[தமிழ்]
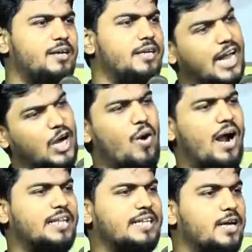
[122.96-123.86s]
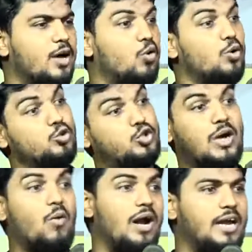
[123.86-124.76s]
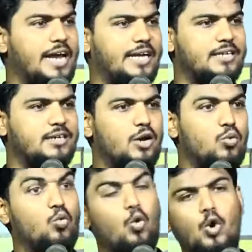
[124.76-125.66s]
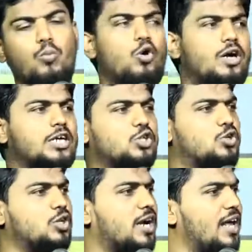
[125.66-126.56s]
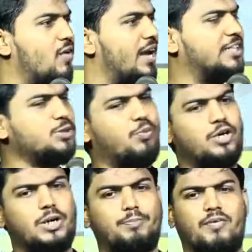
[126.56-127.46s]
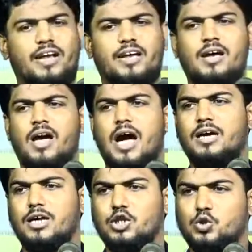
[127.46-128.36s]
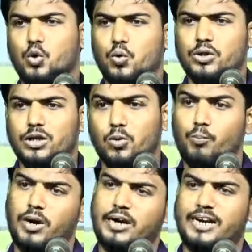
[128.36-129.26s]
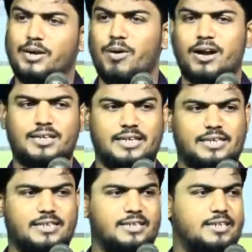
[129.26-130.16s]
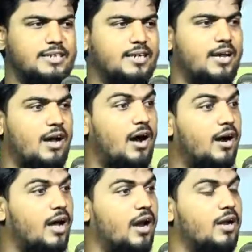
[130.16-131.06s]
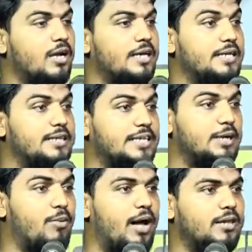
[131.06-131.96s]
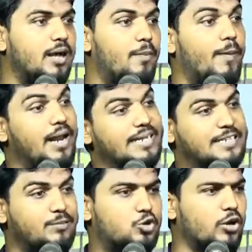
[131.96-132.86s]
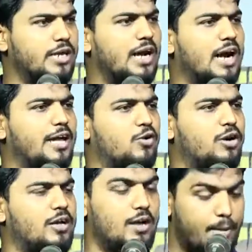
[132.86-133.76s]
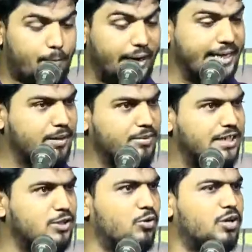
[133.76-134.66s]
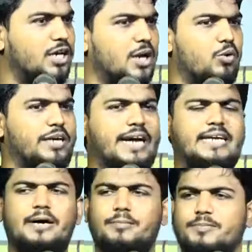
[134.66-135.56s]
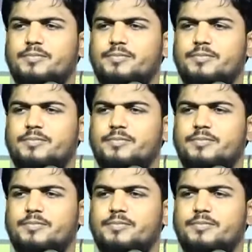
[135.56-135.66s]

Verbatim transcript: இலகுவானது ஒரு முத்தவள்ளியை ஊர் முழுக்க சொத்துக்களை வளைச்சு போட்டிருப்பவரை அங்கிருந்து தூக்குவது ரொம்ப கடினமானது ஆனால் இந்த ஜமாத் பல லட்சம் தொண்டர்களை கொண்டு பயணம் செய்து கொண்டிருக்கிற ஒரு இயக்கம்